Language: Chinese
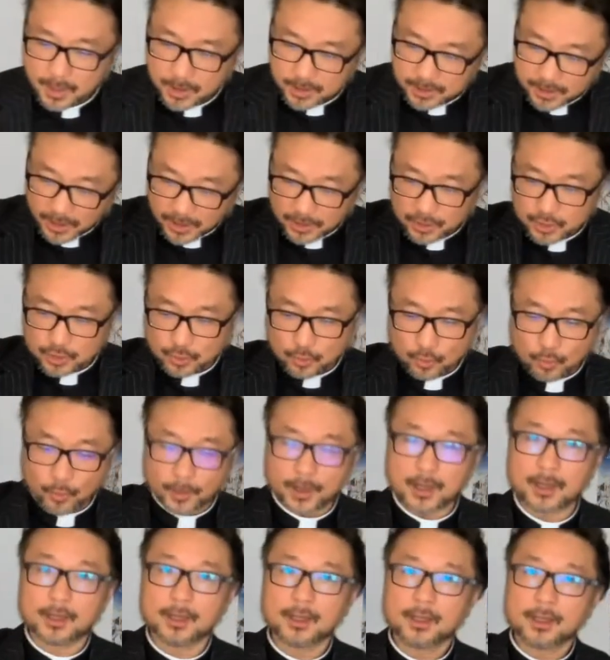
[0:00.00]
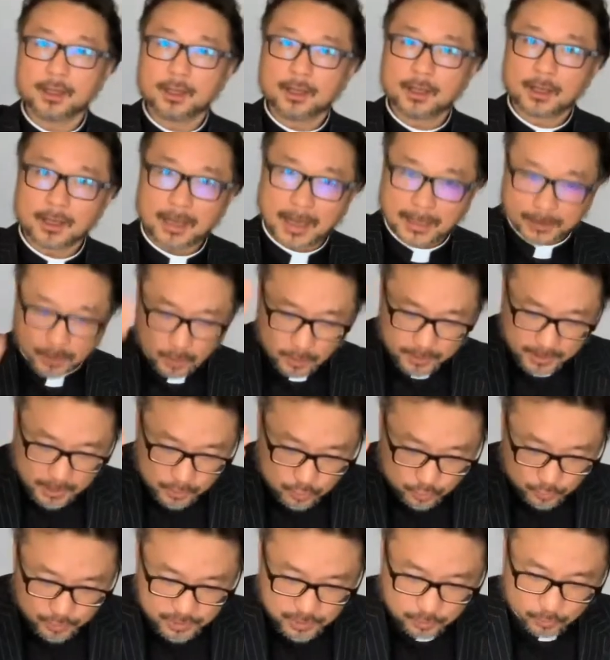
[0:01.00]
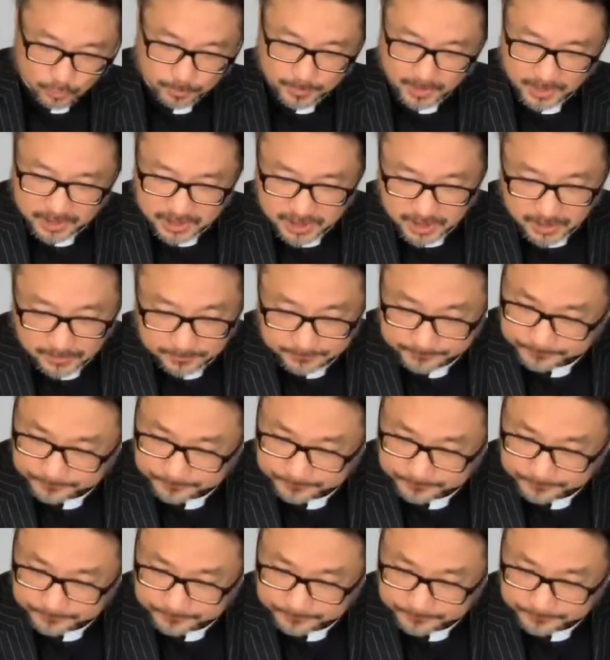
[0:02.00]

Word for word: 人就会来到耶稣基督面前。